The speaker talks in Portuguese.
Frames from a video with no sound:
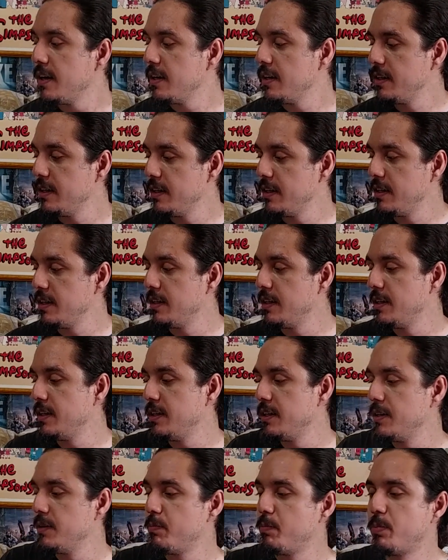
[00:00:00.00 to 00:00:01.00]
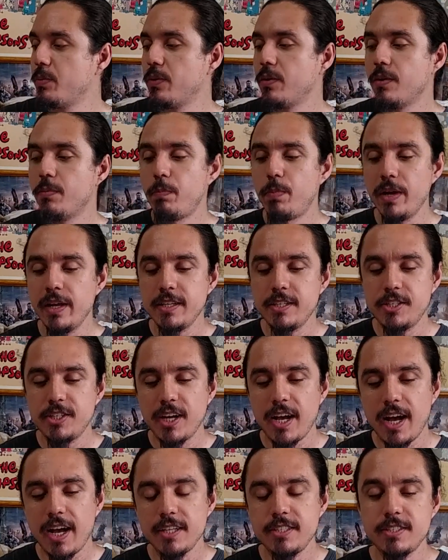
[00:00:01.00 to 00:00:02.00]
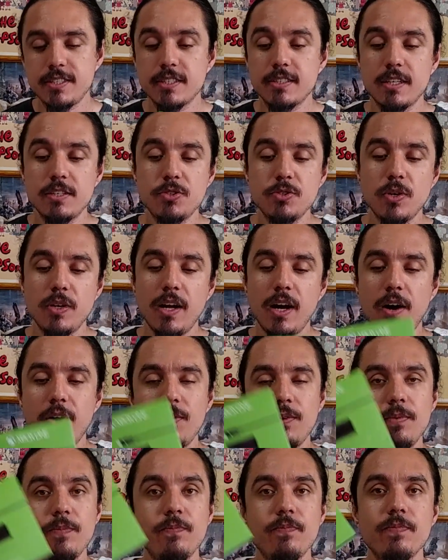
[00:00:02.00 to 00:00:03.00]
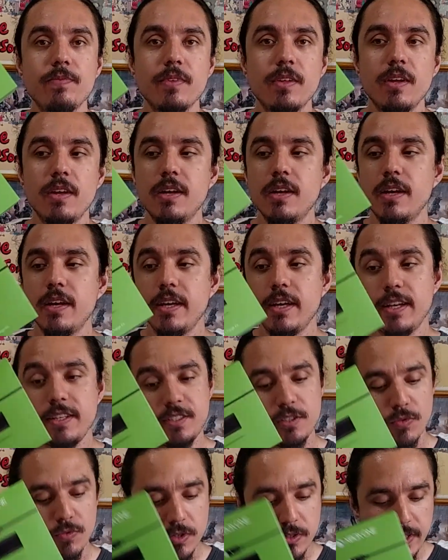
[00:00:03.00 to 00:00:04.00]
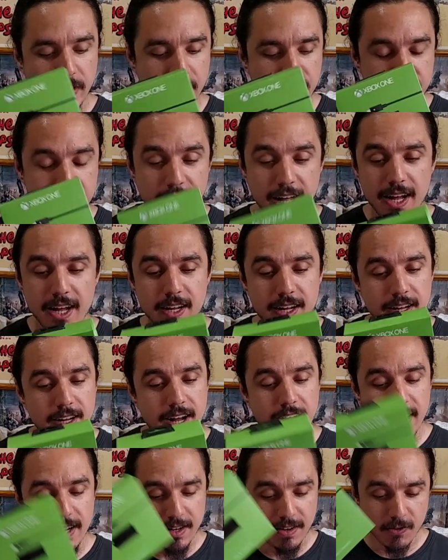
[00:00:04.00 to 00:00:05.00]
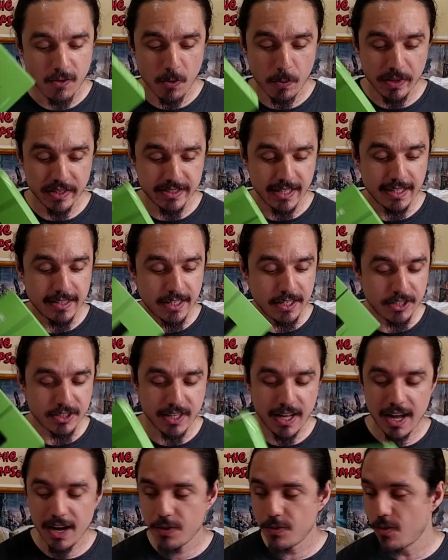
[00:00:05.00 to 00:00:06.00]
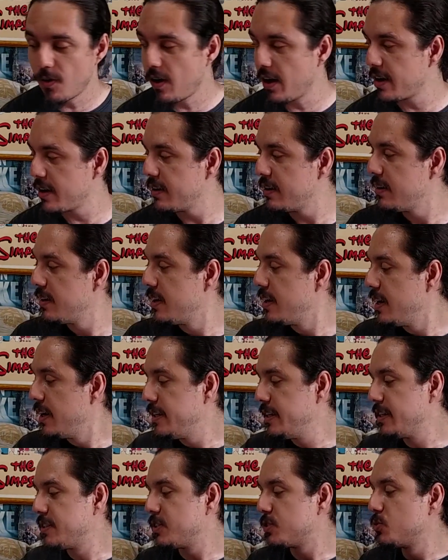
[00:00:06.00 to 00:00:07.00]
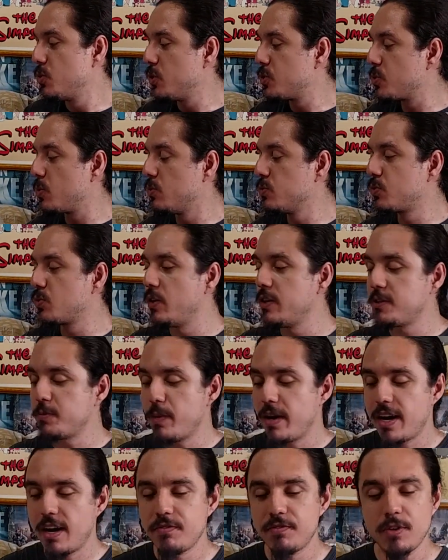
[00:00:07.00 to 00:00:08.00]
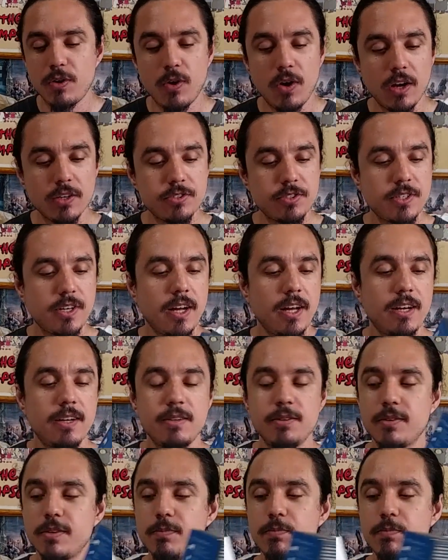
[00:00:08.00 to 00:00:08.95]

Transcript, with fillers: E, pô, Plain Charge sensacional. Esse eu vou testar, começar a testar agora. E esses dois controles maravilhosos, cara.